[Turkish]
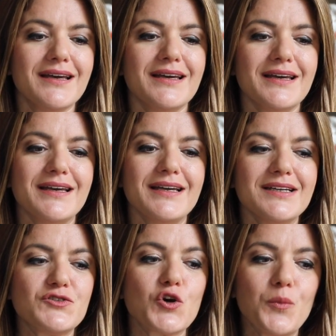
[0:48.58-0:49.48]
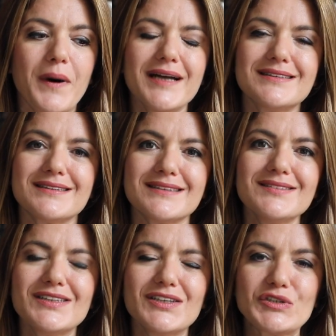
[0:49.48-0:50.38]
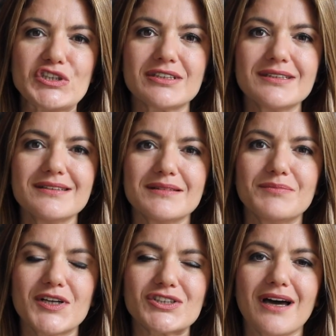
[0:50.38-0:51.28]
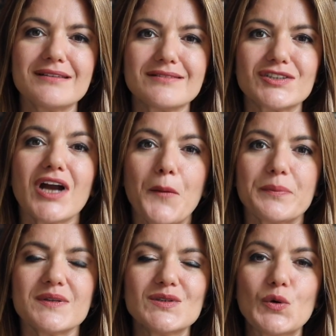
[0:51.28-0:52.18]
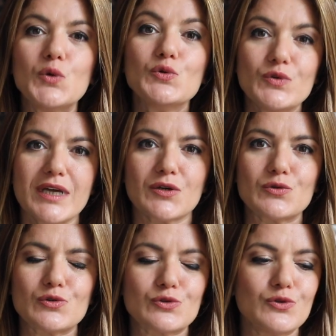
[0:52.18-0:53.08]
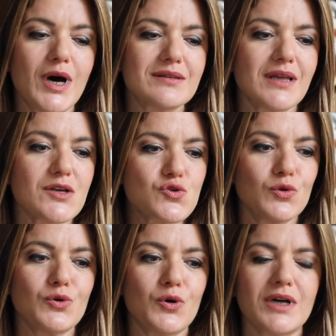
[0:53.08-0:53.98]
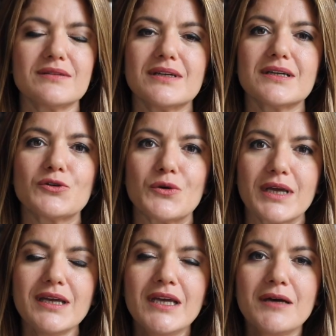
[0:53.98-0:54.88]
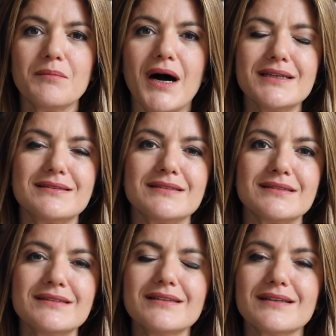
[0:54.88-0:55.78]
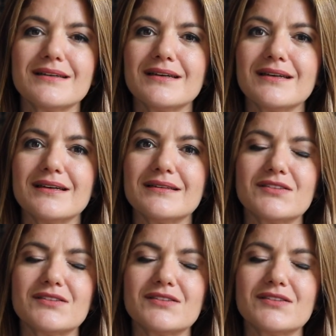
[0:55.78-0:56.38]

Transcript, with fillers: e, Joe Biden'ın yarışı e, Başkan Trump'ın önünde götürdüğü hatta son oranlara göre Biden'ın e,